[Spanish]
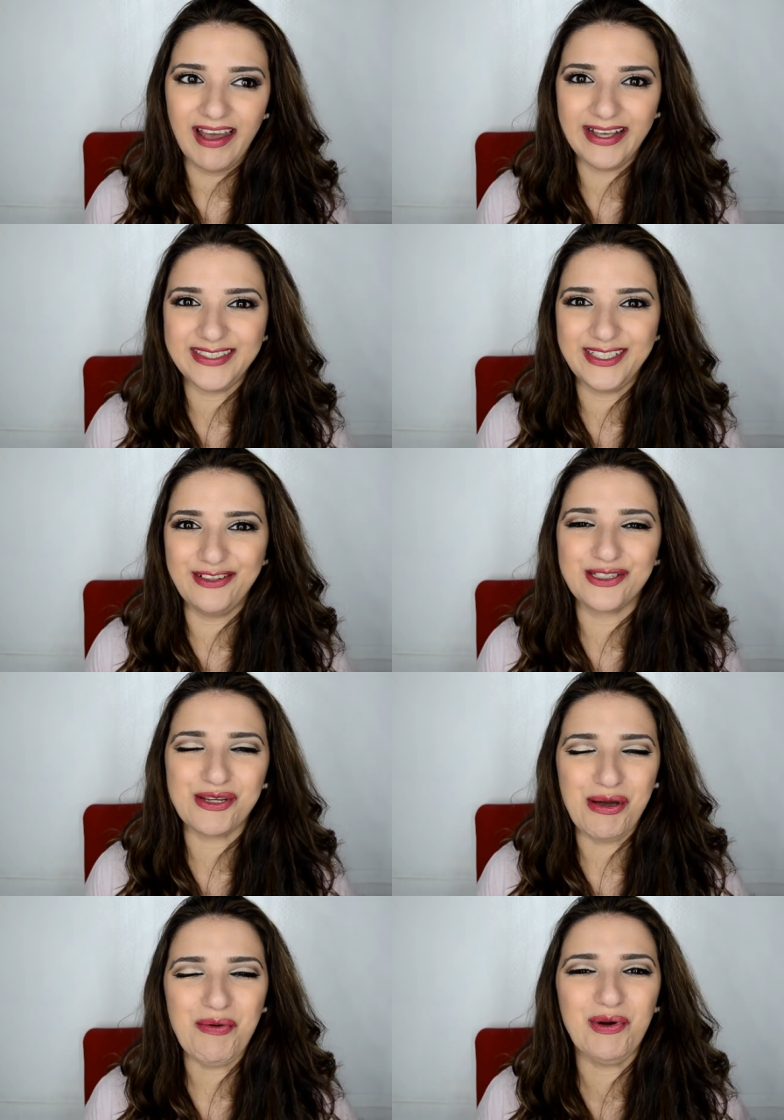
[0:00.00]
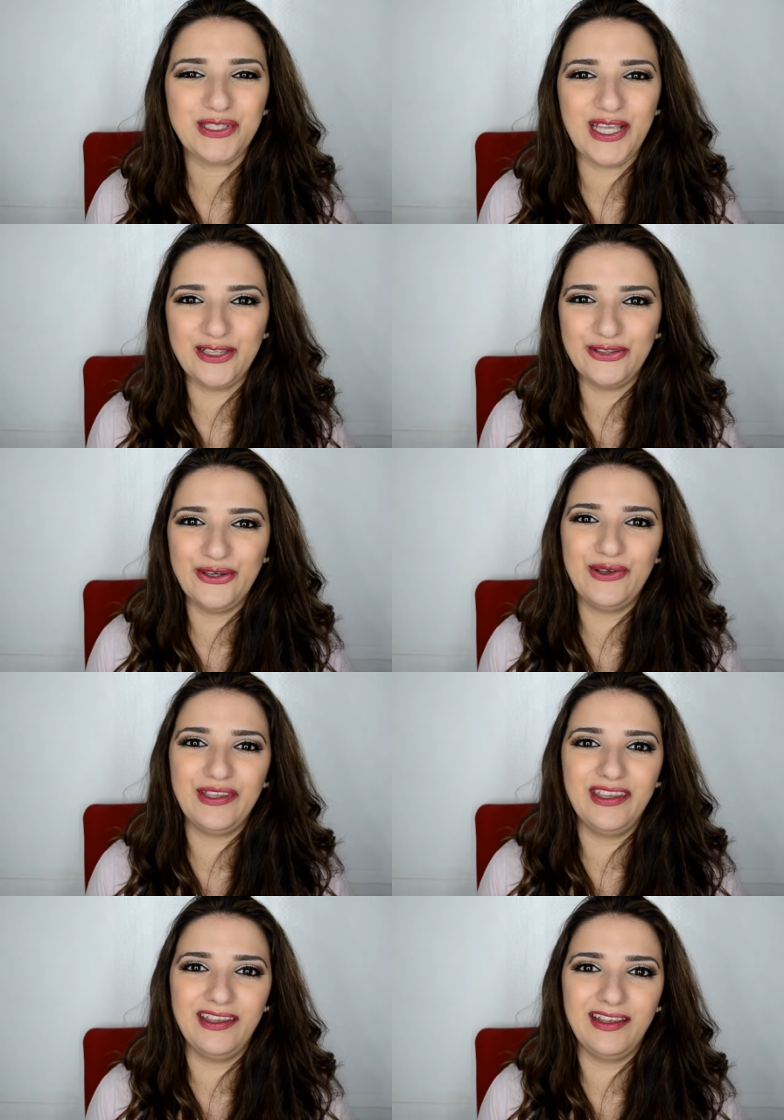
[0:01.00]
así no llevamos tanto
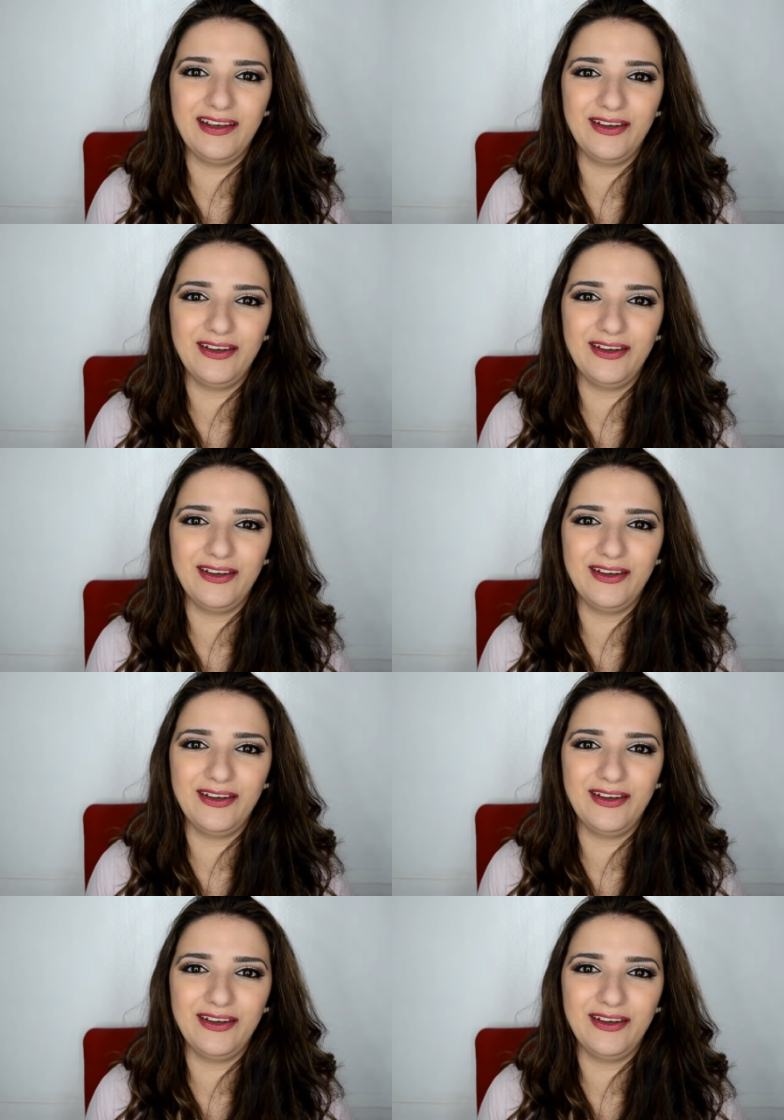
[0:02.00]
y